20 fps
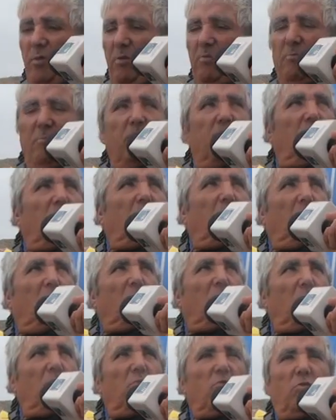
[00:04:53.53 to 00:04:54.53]
sí.
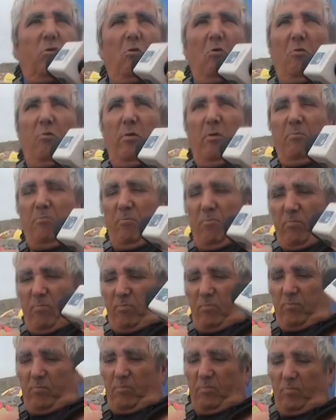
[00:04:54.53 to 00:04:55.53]
Todo bien.
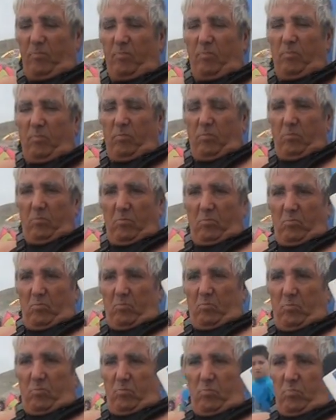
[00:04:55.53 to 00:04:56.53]
¿Usted también tiene una,
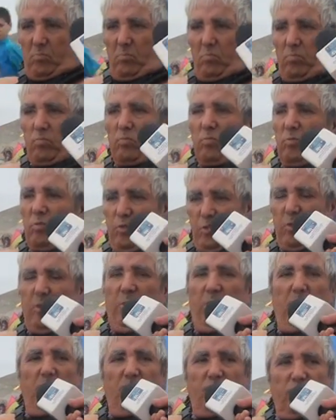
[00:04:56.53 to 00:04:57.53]
una discapacidad en una
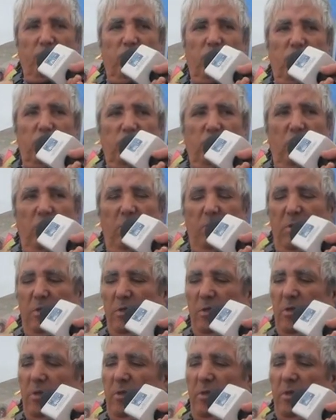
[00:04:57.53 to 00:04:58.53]
sí. pierna?
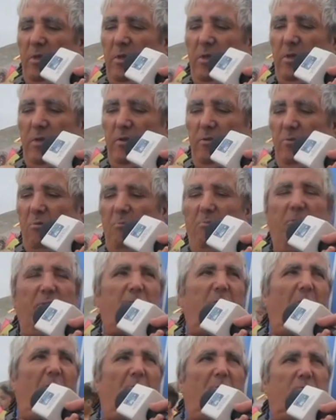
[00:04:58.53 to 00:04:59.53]
Eh, no, me han
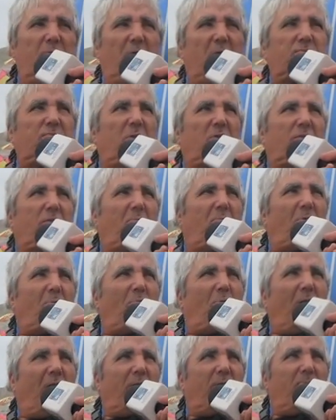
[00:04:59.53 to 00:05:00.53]
dado tres frentes
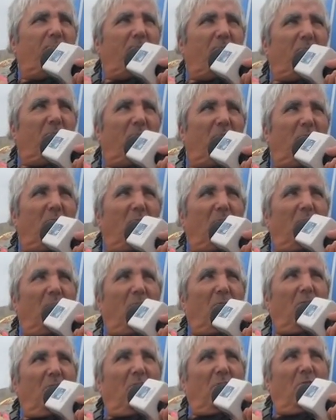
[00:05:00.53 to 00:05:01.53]
vasculares.
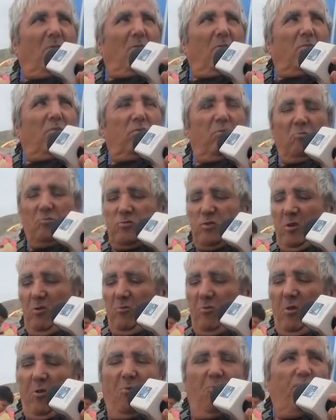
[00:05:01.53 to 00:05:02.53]
Ya. Entonces
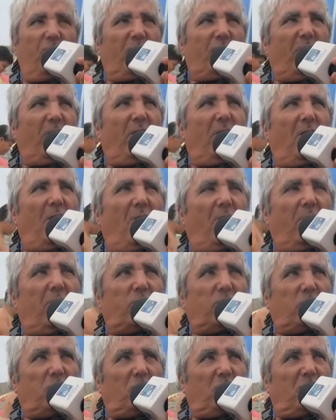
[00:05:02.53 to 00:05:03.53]
no tengo fuerza en el lado
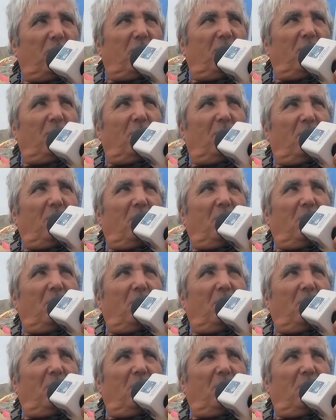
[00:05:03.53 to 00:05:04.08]
derecho. ¿En